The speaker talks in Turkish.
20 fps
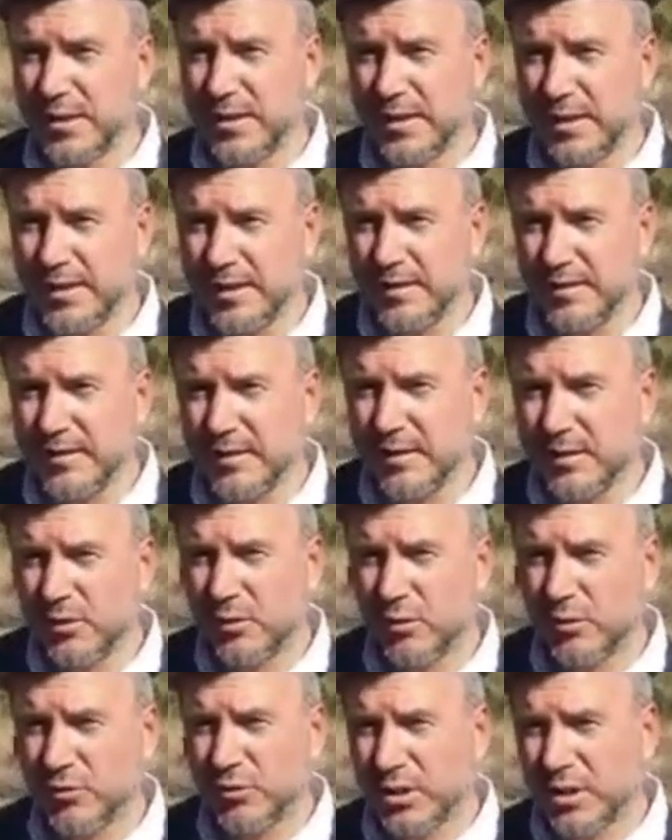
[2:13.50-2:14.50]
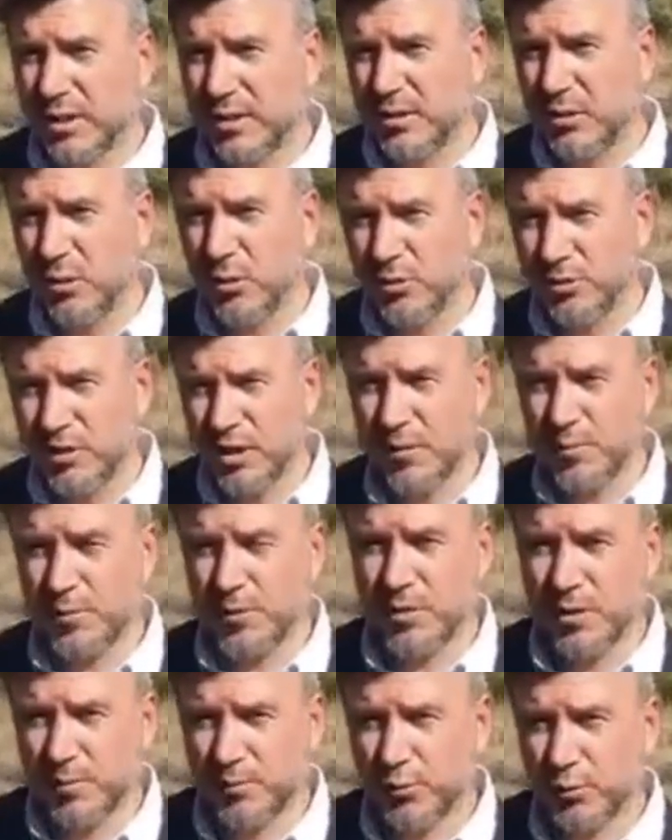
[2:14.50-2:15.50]
ile öncelikle ön
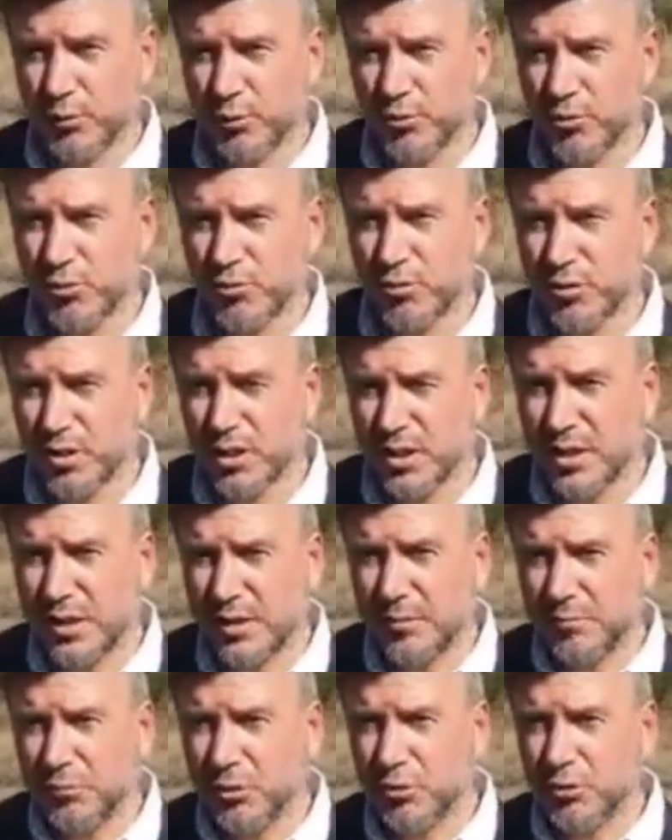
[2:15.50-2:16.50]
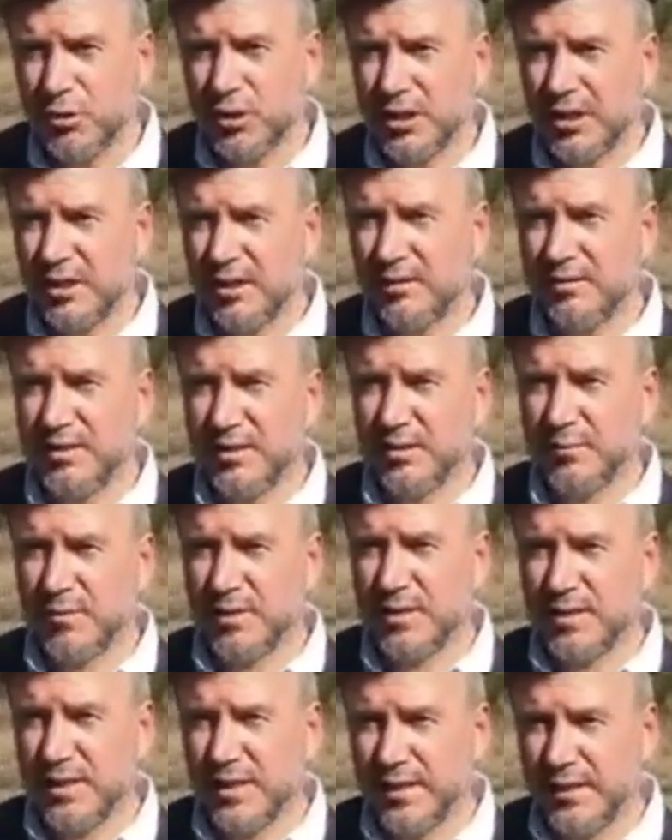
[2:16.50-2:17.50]
tespit yapıyoruz. Biyonik alan
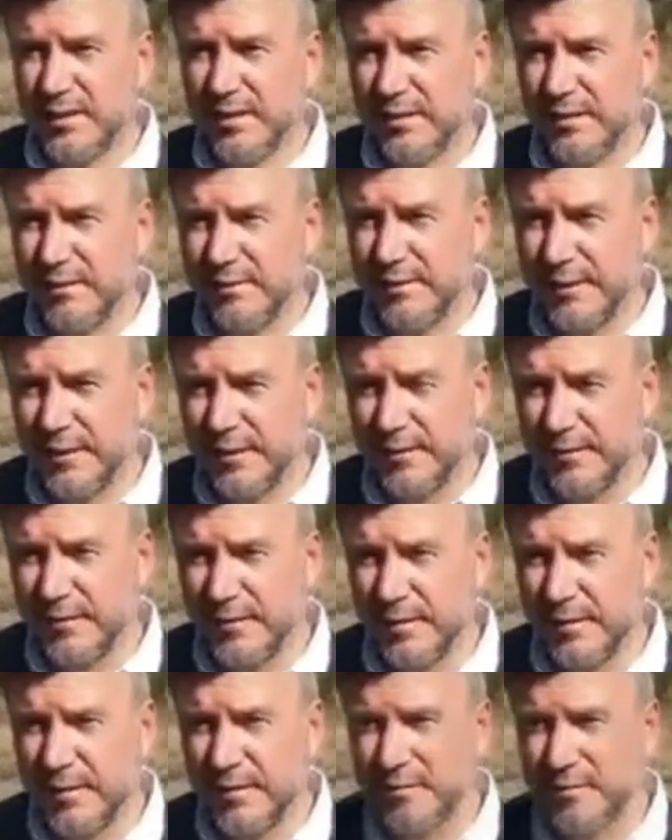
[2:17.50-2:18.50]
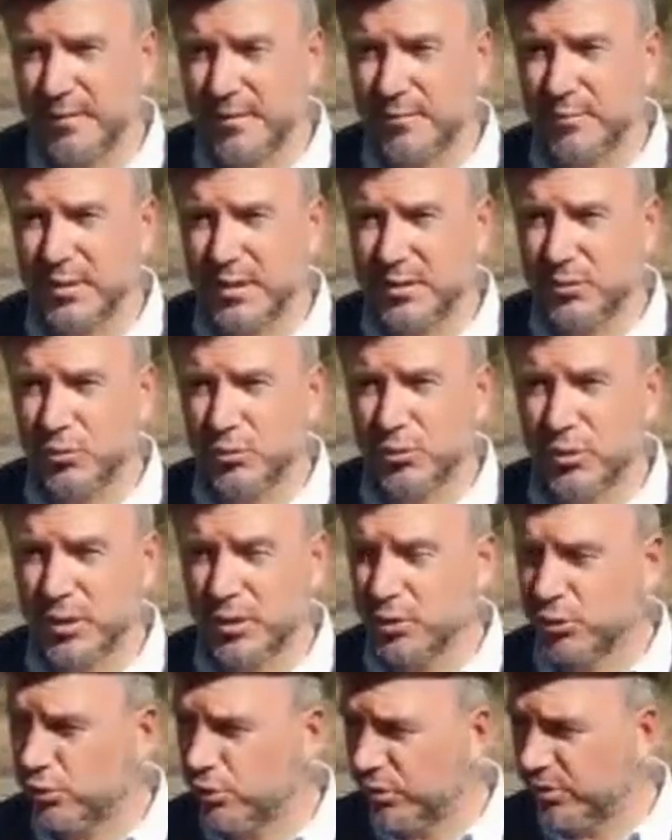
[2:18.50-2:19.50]
tarama serilerinde alan taramaların
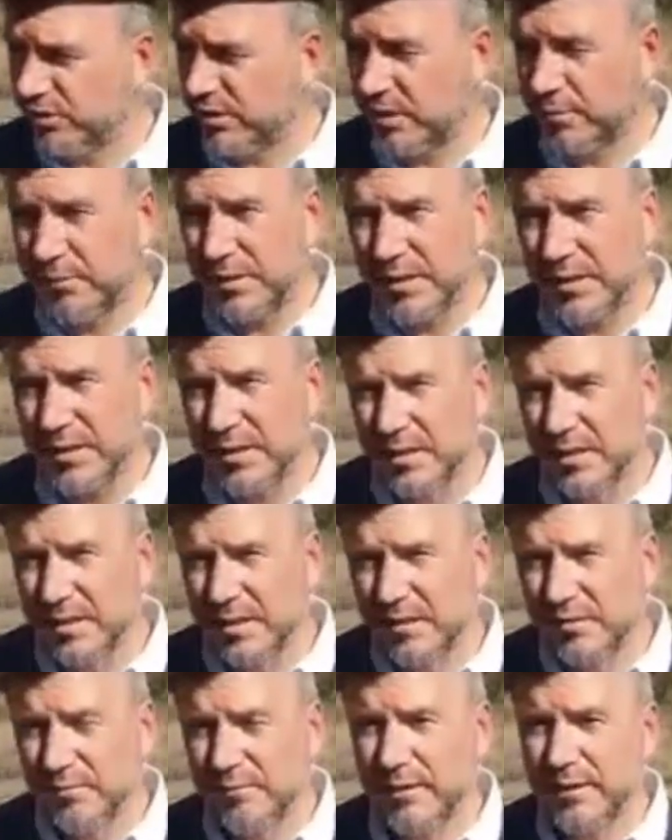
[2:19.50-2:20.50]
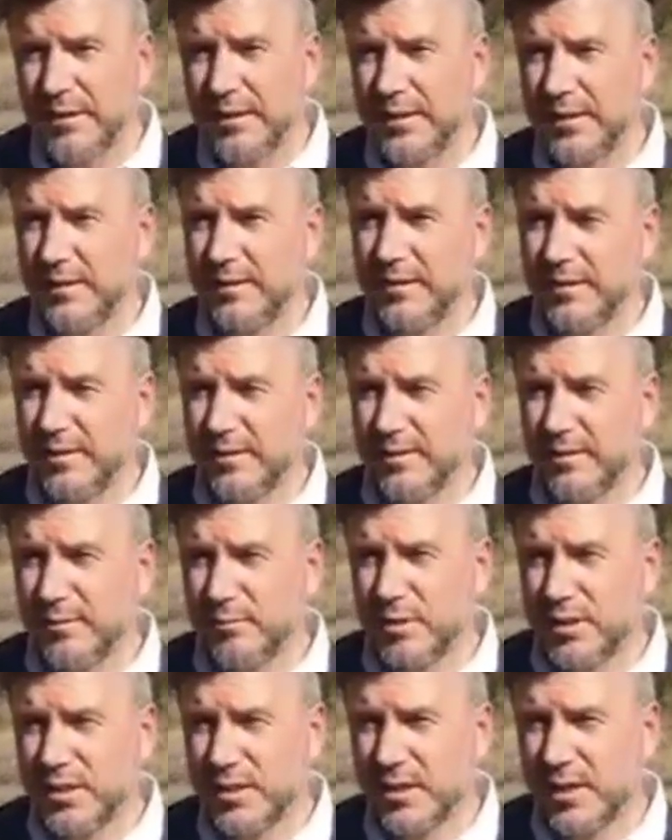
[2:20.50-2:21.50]
kullanış yöntemi ve nelere dikkat
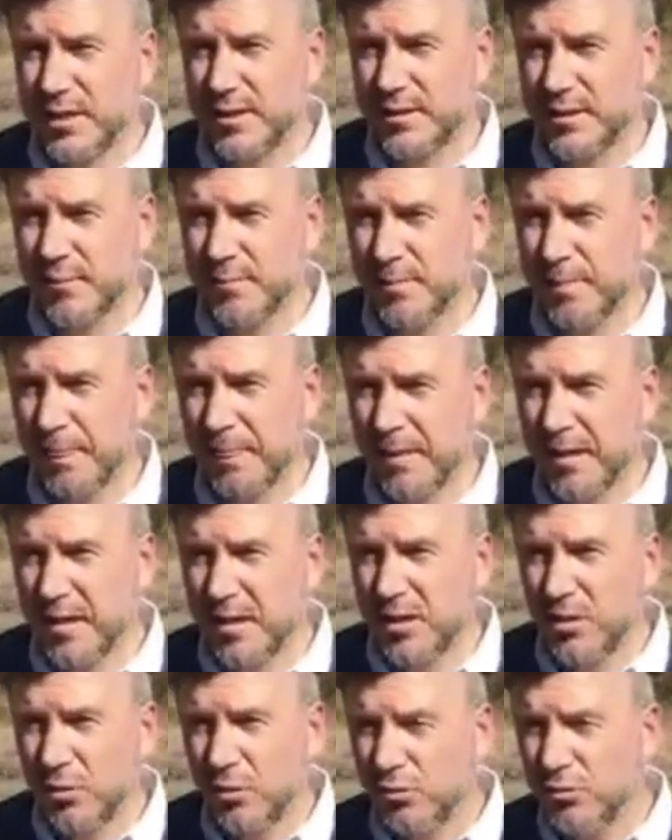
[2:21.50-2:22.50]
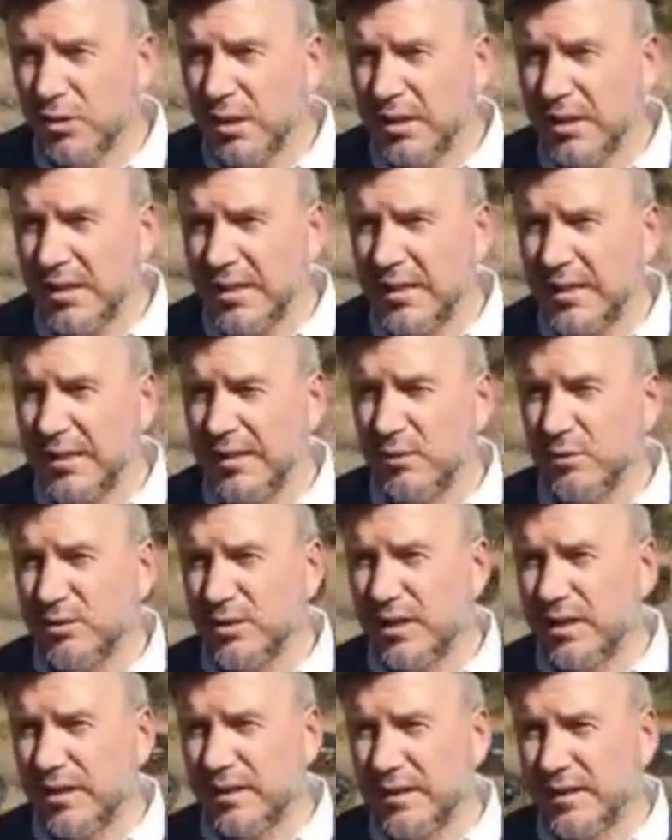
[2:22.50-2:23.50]
edilmesi lazım. Onlarla ilgili
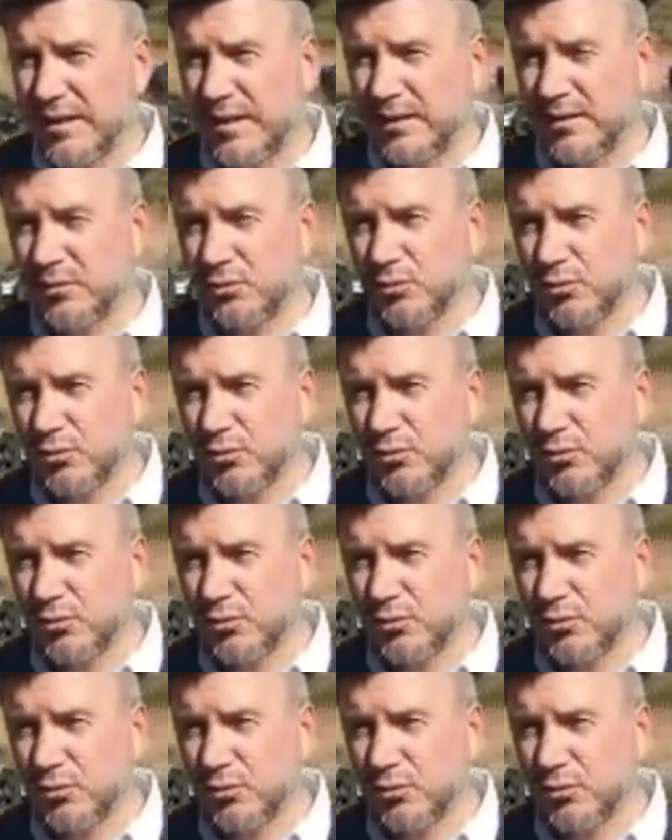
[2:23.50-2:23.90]
özellikle